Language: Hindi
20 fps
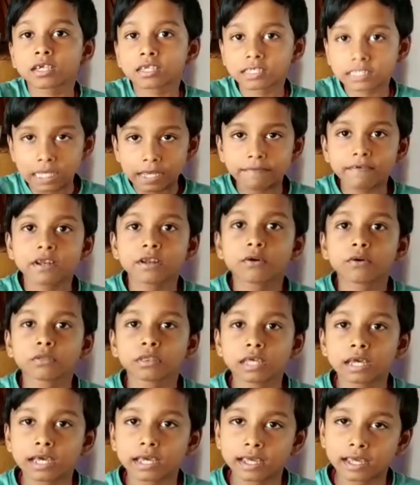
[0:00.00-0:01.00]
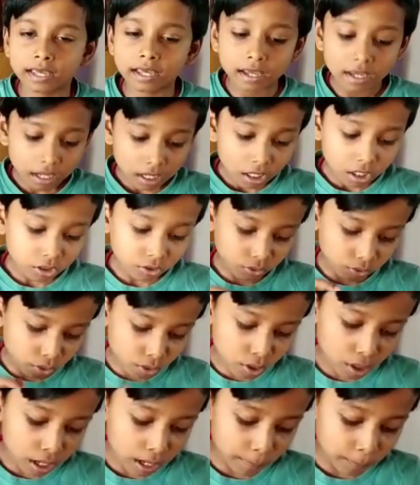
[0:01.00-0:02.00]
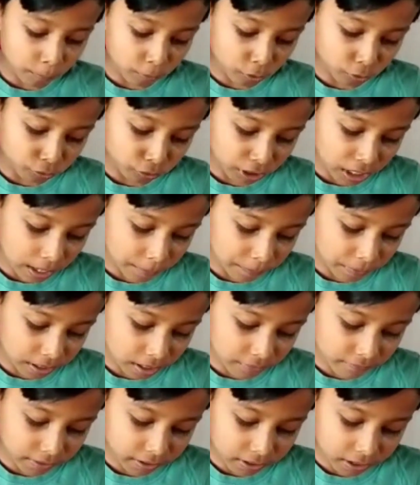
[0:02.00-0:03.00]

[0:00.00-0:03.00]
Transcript: सेवन होता है तो हम लोग को यहाँ पे लिखा हुआ